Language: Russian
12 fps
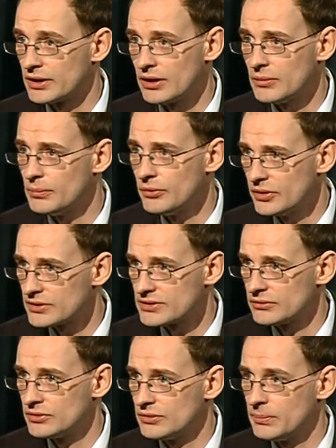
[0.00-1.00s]
они борются,
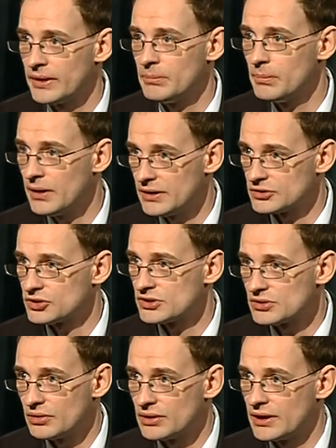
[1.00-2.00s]
у них борьба
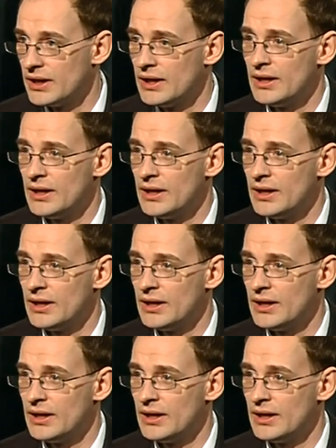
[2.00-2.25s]
жестока.